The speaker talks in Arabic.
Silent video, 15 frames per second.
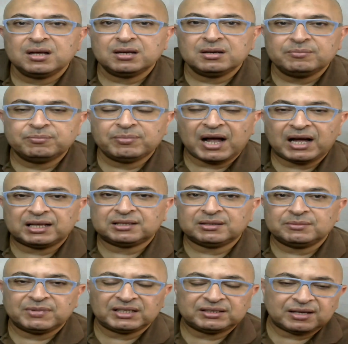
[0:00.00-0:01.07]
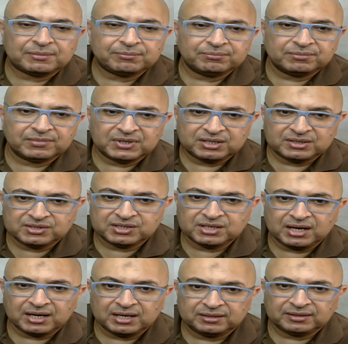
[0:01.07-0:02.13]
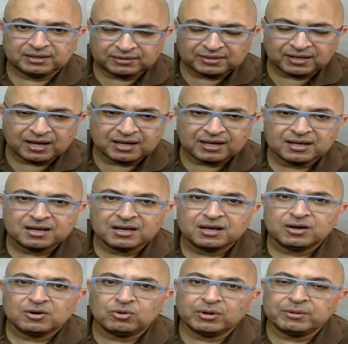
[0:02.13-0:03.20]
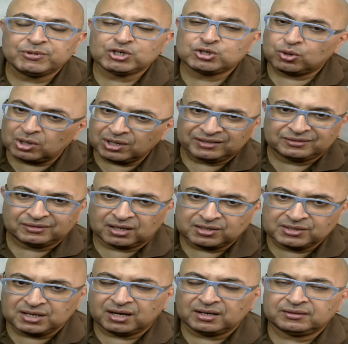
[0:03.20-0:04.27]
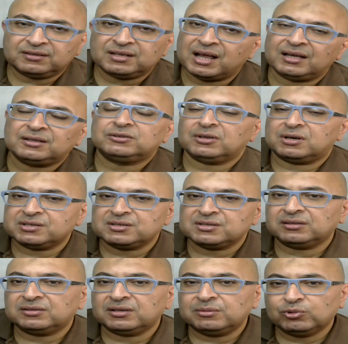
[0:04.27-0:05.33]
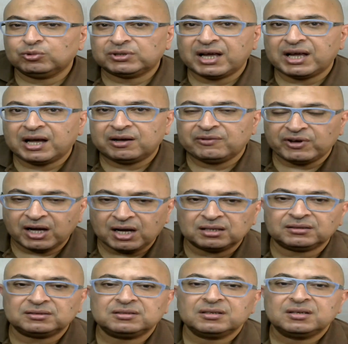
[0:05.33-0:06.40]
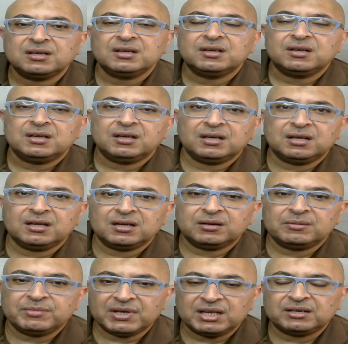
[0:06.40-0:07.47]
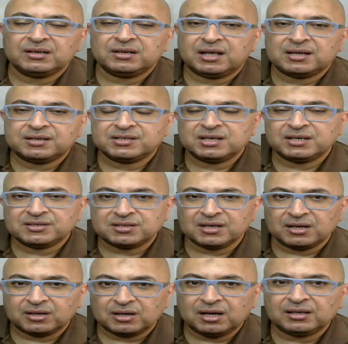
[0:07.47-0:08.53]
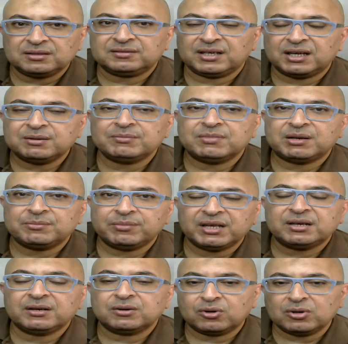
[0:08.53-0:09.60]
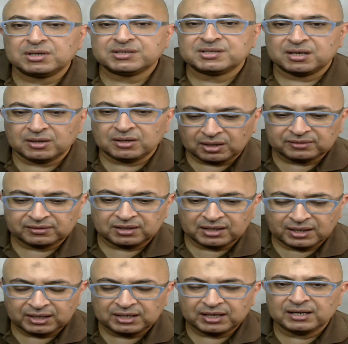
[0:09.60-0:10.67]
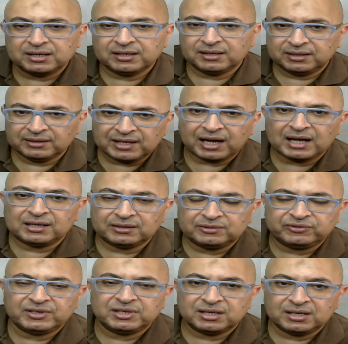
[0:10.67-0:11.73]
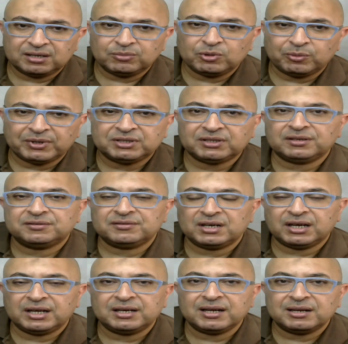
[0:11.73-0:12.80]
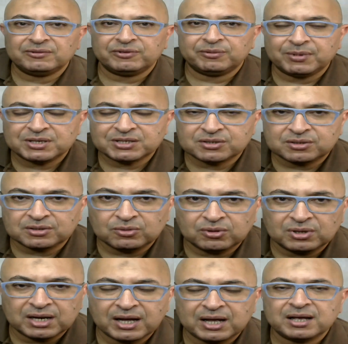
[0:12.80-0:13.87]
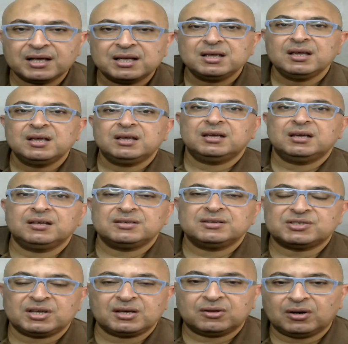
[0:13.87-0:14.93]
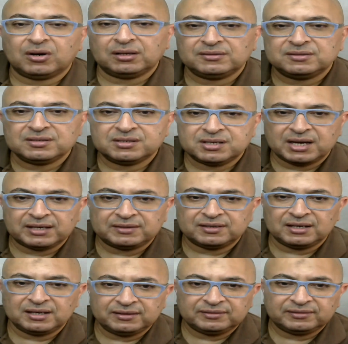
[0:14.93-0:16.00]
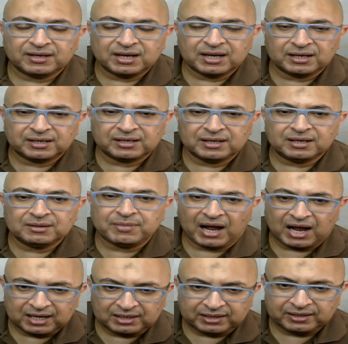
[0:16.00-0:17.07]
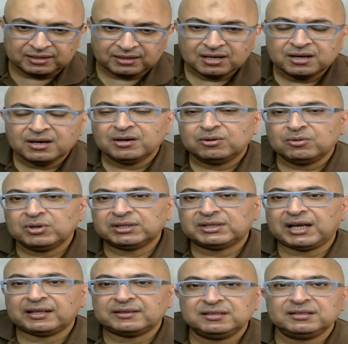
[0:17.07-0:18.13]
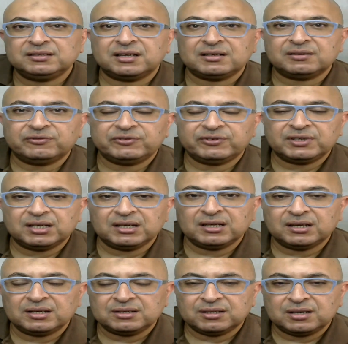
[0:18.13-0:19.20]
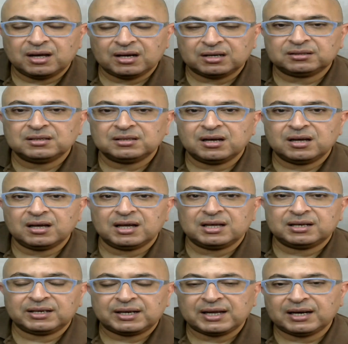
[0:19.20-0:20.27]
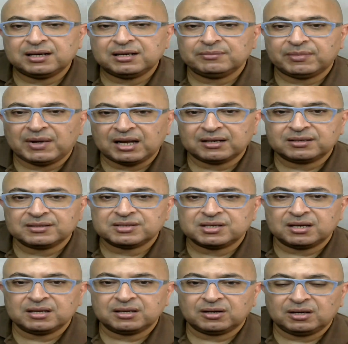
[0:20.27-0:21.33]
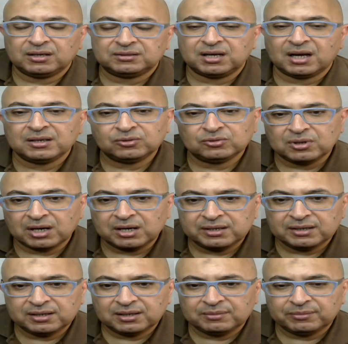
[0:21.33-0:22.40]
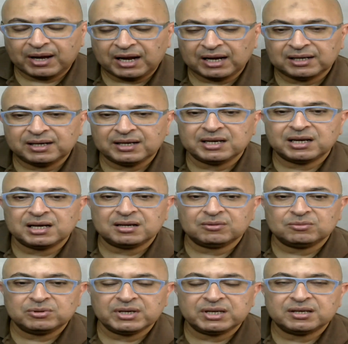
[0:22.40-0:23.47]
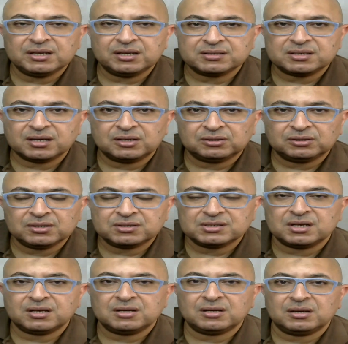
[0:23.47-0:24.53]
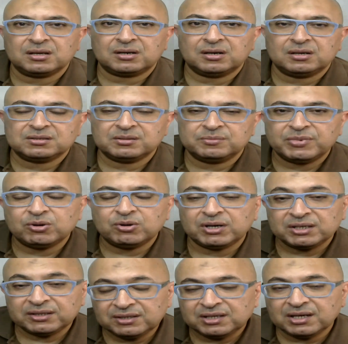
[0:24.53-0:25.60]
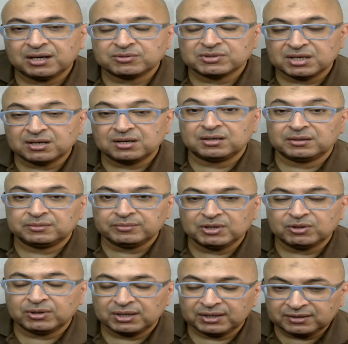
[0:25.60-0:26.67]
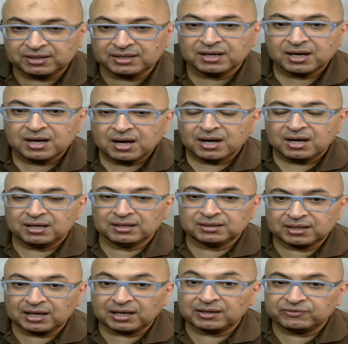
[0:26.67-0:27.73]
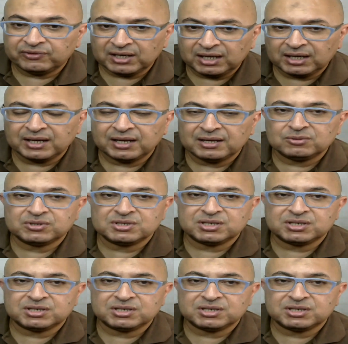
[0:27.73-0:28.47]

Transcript: آه، بعد ما تم زيادتها ومش كل الطرازات لا الطرازات المتاحة فقط آه، من هذه السيارات علما بأن كل سيارات الإحلال اللي دخلت في مبادرة الإحلال في مصر كلها آه، سيارات ذات الإنتاج المحلي وتحديدا في النهارده هنتكلم عن سيارات هيونداي المحليه وسيارات بي واي دي او سياره بي واي دي اللي داخله في الاحلال